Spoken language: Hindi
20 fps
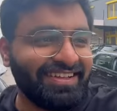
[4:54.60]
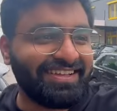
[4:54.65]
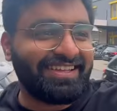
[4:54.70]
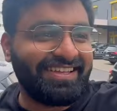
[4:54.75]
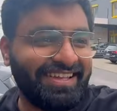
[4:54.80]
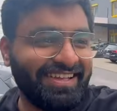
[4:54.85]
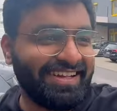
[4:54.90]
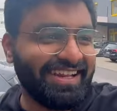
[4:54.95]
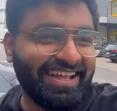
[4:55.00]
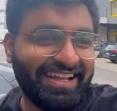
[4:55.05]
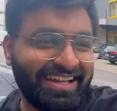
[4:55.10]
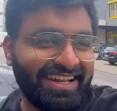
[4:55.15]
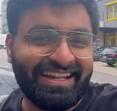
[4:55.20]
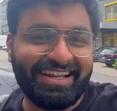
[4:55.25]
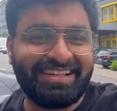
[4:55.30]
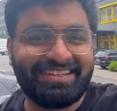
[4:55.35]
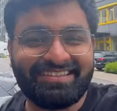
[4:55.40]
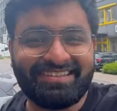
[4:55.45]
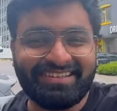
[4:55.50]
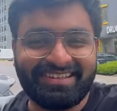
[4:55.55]
कि नहीं
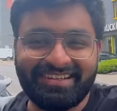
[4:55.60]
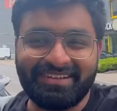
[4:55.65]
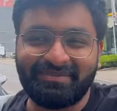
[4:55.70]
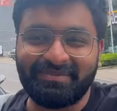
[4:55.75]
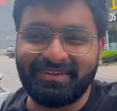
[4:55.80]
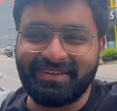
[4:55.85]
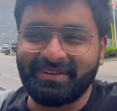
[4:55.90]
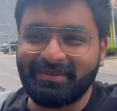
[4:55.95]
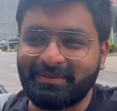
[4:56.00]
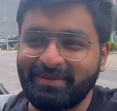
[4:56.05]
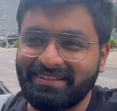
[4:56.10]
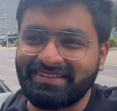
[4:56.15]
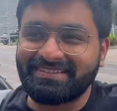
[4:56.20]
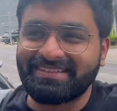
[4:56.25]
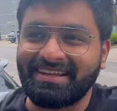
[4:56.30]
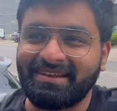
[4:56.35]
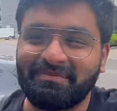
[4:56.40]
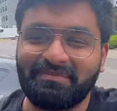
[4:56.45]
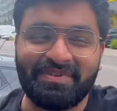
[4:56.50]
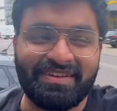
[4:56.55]
लेने चाहिए कपड़े अभी इस
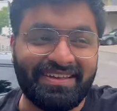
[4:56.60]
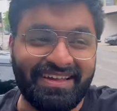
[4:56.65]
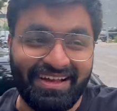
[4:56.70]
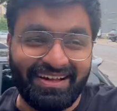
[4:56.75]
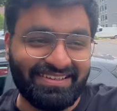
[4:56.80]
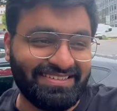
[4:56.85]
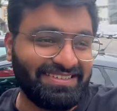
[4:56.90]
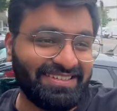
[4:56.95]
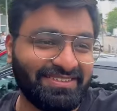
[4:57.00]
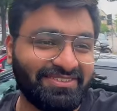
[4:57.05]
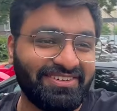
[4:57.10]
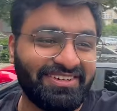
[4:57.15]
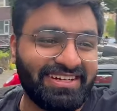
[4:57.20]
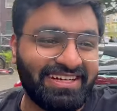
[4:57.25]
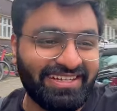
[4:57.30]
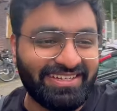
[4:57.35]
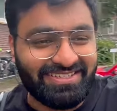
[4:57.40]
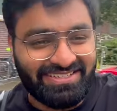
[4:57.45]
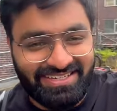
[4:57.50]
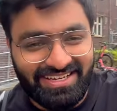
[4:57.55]
टाइम पे यहाँ से तो
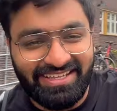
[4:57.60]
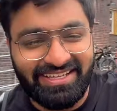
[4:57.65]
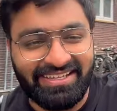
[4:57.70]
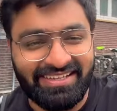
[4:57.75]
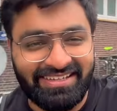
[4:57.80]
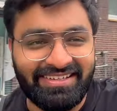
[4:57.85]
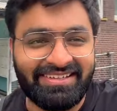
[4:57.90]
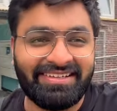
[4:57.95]
एटलीस्ट नहीं